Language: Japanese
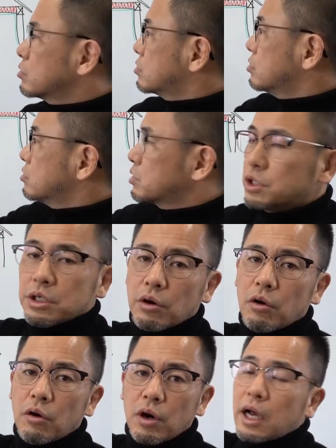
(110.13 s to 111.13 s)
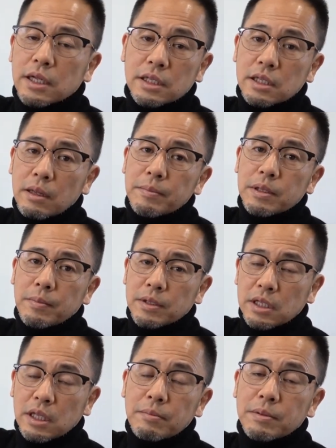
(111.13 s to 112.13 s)
空気を温めても
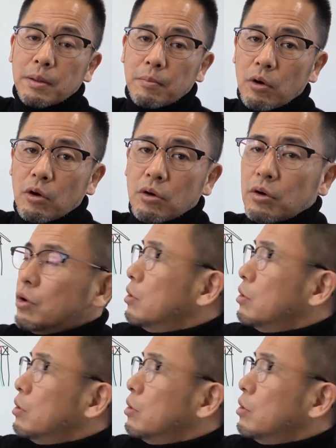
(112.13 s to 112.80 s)
温めても